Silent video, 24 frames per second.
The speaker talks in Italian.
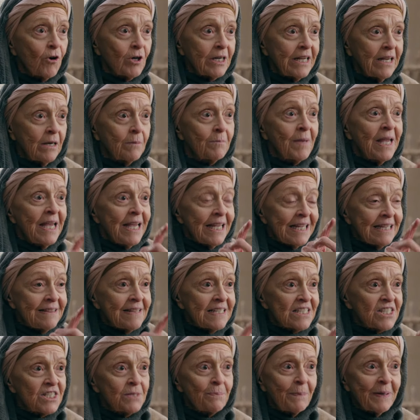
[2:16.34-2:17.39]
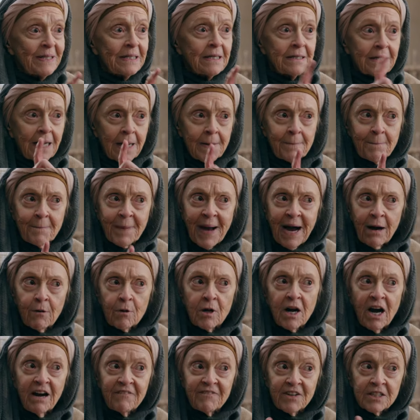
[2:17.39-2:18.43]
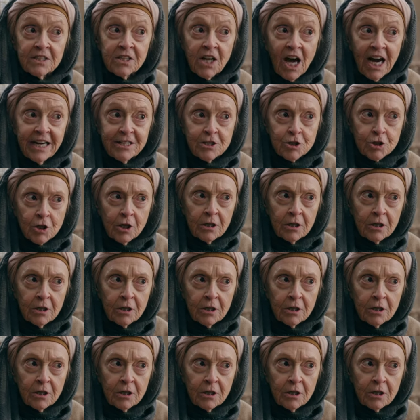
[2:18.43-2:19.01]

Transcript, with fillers: innanzi a lui con tutto lo spirito e la potenza di